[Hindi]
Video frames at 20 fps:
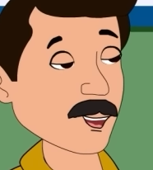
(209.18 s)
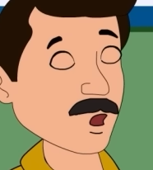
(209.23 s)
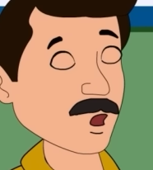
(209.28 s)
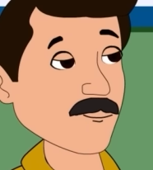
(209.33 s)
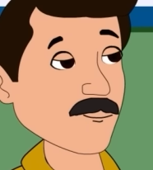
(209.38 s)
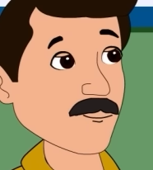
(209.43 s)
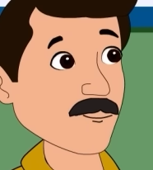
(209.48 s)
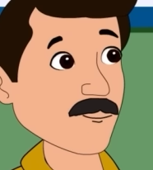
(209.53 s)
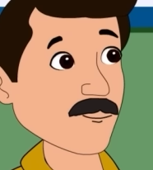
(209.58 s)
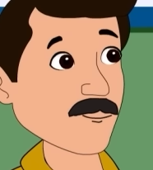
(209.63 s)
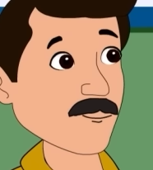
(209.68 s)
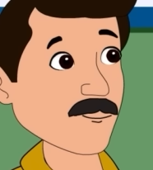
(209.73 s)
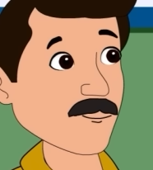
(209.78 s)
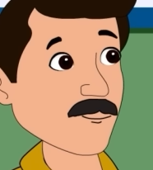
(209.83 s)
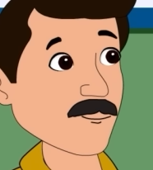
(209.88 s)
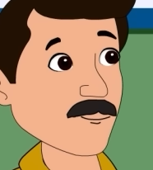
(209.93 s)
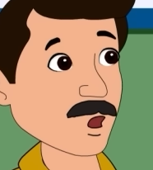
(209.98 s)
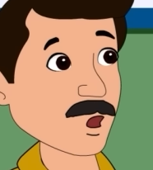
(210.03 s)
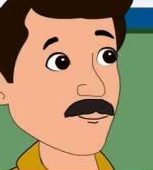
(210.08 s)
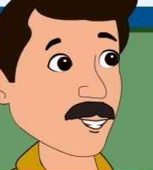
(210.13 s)
लो
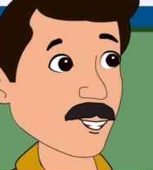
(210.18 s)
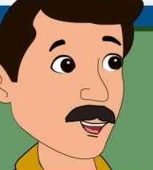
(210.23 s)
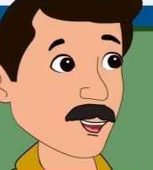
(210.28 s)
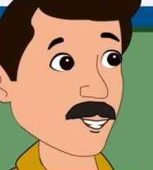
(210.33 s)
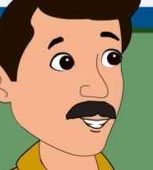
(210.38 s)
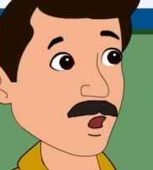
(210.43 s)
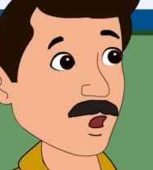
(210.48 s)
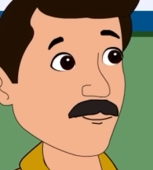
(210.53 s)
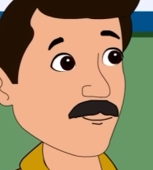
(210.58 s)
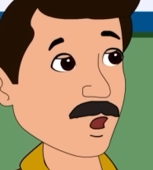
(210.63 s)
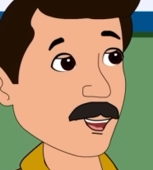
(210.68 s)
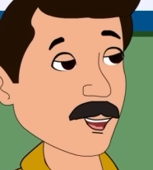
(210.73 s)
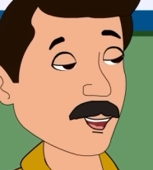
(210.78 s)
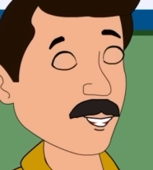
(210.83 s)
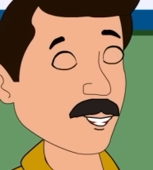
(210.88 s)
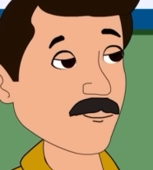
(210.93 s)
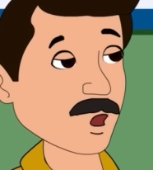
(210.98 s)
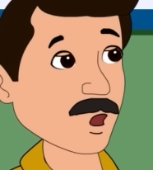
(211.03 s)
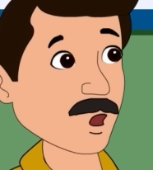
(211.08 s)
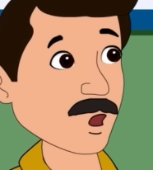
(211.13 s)
मैं बिजली बिल
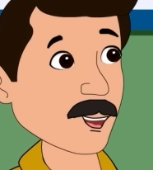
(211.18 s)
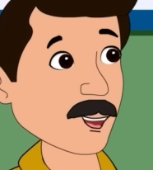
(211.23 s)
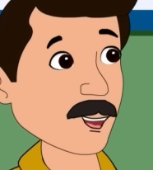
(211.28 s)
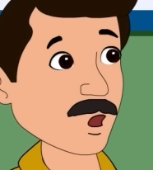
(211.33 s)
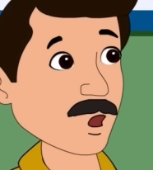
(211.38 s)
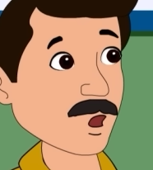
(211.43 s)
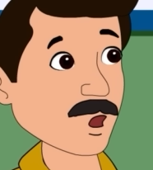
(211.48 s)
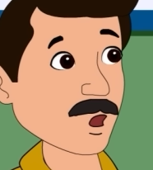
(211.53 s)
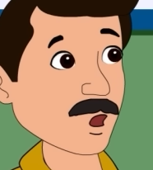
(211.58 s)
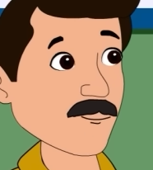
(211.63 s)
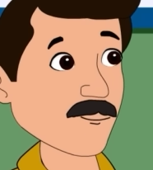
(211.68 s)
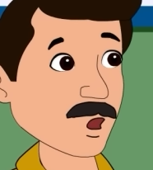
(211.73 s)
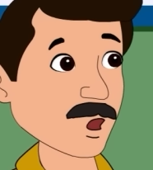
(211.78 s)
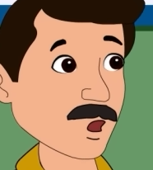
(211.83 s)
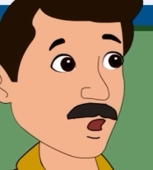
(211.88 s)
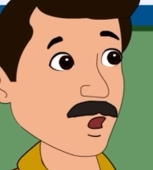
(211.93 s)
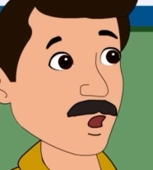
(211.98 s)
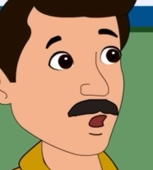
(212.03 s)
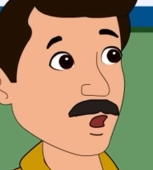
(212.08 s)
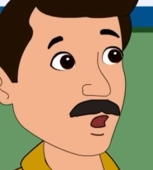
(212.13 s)
की बात कर रहा हूँ
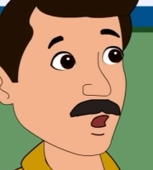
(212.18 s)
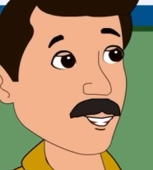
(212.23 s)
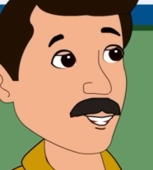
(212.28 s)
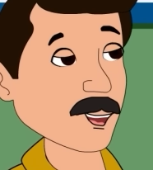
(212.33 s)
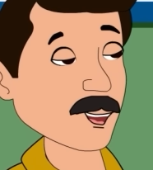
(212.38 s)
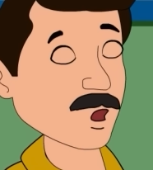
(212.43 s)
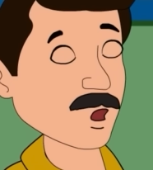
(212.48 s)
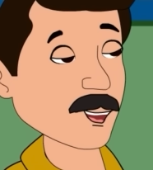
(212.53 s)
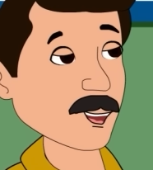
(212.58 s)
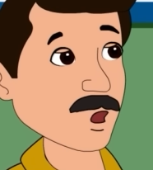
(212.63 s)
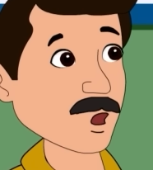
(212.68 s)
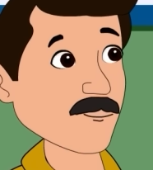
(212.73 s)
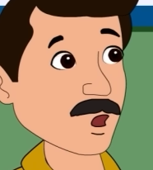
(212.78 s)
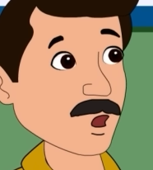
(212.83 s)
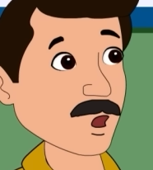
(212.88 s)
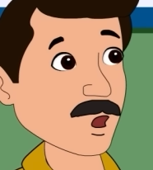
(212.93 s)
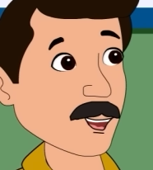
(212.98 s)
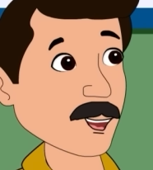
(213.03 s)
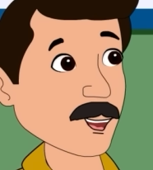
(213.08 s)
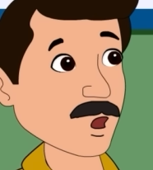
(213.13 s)
बहू इस महीने
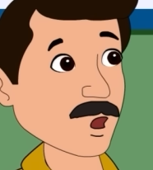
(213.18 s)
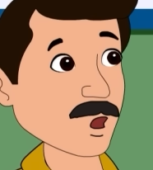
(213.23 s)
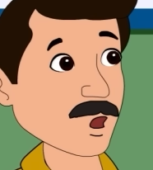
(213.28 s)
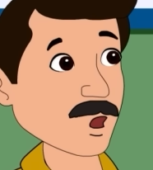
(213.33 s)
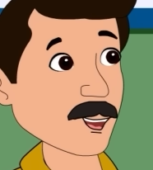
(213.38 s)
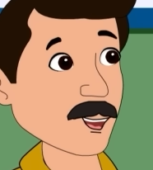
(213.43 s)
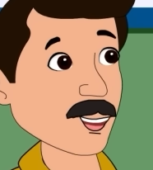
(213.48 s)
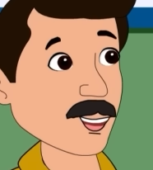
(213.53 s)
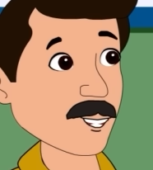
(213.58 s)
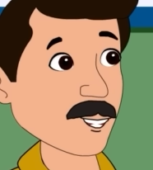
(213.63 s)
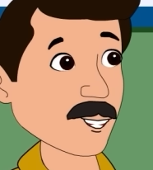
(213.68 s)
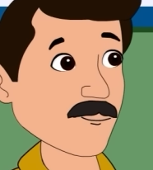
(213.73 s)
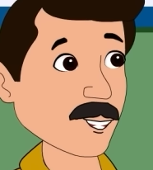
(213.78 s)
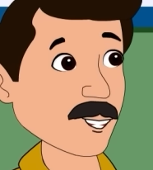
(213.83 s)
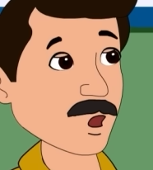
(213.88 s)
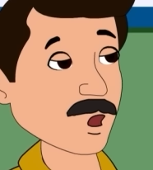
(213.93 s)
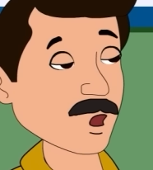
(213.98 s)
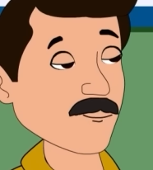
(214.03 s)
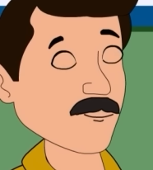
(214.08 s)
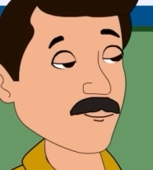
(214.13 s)
मैंने ध्यान नहीं
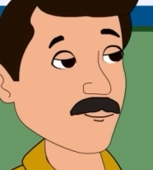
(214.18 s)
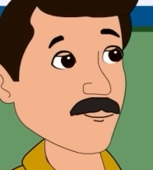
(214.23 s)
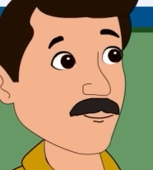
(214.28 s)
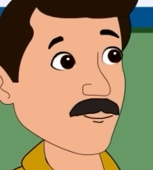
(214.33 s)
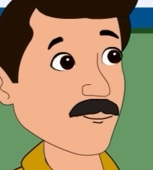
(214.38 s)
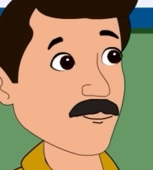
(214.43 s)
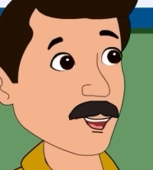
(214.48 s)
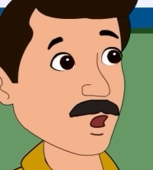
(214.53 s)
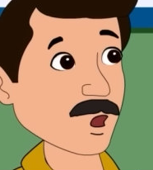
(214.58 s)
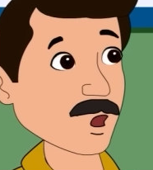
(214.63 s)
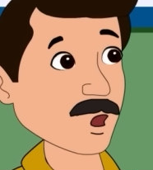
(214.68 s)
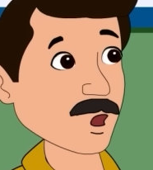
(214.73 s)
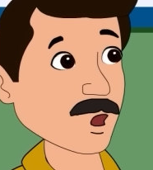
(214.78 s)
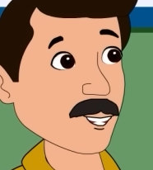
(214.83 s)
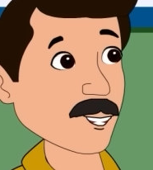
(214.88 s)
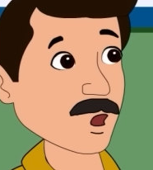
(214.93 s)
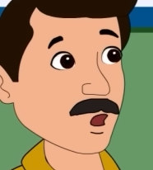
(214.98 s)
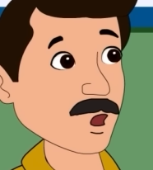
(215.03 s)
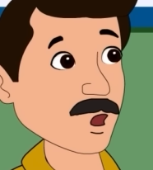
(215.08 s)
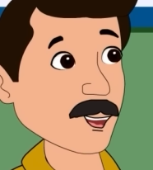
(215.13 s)
दिया दो
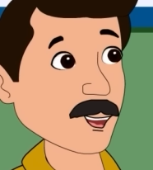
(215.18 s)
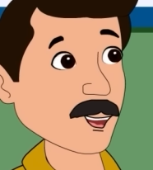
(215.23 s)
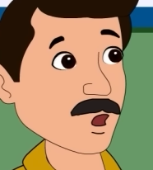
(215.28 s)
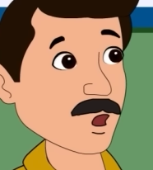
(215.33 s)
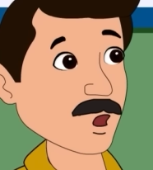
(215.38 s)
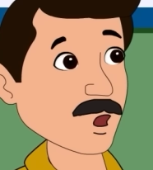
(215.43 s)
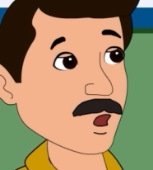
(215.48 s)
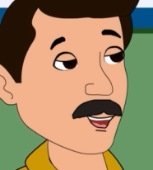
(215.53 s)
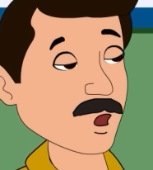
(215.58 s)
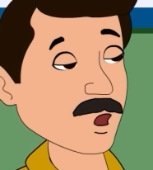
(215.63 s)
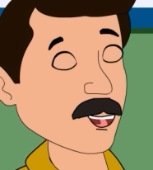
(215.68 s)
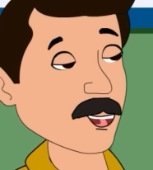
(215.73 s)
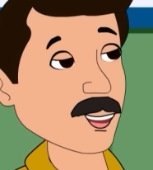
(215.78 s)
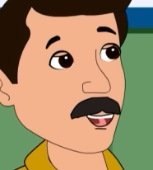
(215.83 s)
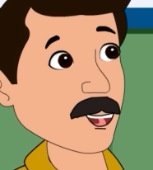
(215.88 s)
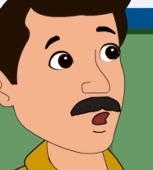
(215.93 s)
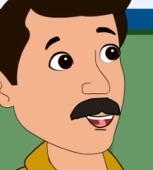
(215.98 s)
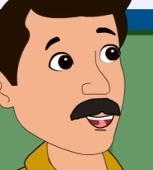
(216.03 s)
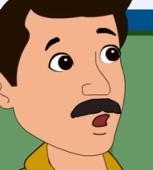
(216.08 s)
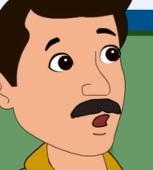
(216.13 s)
हज़ार का आने
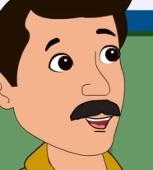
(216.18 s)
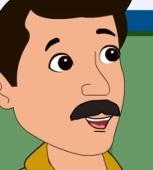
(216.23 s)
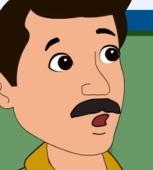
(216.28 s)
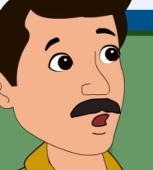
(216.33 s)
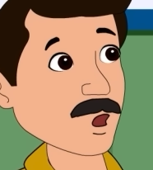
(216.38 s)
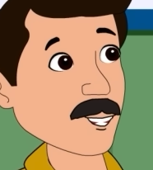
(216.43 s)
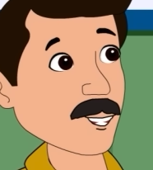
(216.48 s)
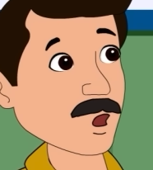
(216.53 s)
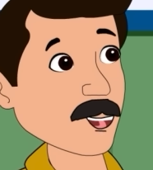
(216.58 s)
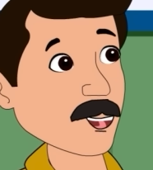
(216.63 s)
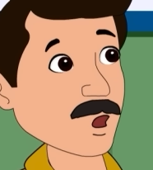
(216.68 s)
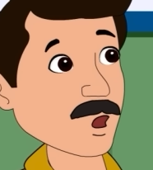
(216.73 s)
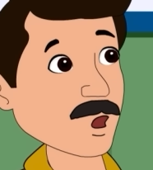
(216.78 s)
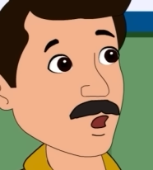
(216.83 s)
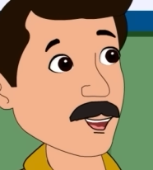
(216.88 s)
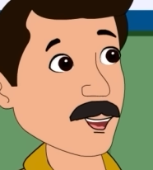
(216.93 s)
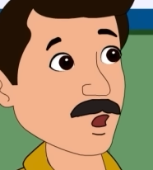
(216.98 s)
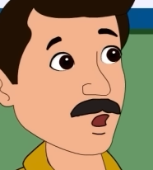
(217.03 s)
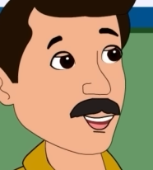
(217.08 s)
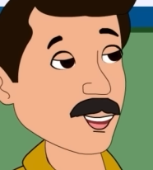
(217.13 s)
वाला बिल दस
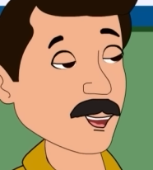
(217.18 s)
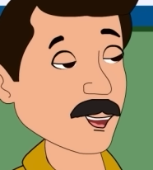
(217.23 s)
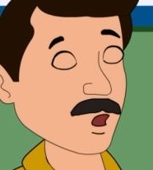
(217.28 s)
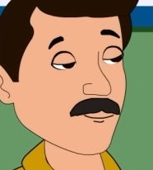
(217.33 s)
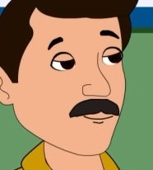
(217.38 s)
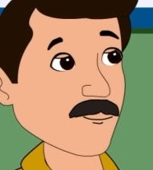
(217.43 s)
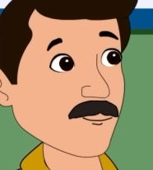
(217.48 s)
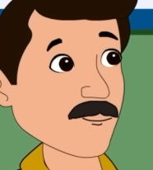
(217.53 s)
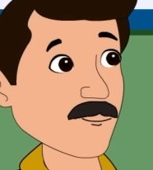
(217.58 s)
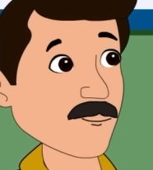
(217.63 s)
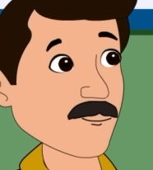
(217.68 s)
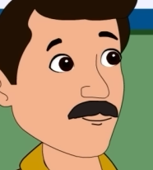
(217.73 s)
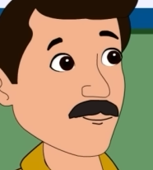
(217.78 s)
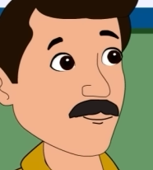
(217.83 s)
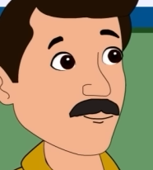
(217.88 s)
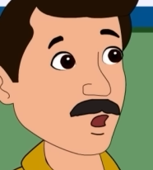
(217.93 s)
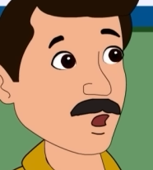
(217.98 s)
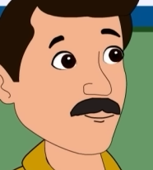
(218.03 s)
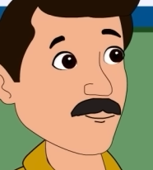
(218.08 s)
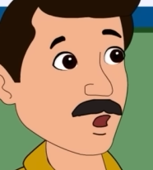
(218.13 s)
हज़ार चला गया
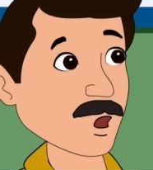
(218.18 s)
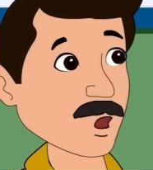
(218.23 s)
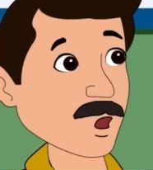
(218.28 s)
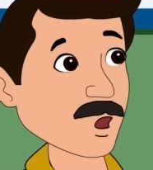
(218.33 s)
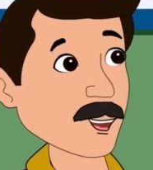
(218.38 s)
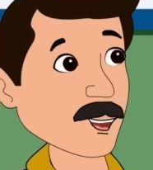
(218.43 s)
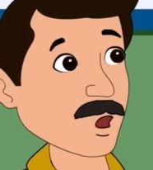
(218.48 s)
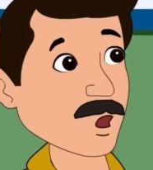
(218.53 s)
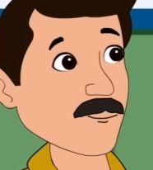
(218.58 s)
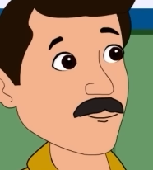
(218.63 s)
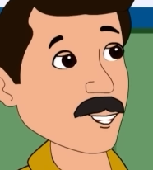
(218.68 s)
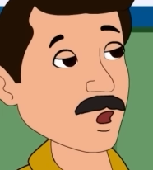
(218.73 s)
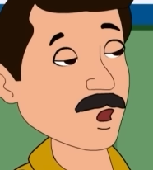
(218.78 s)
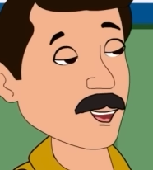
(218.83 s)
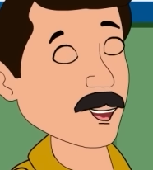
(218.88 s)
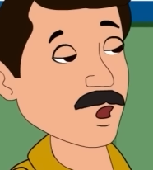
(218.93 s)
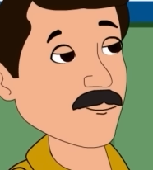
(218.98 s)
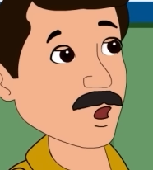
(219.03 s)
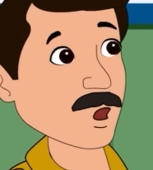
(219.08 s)
अरे क्या करती हो दिन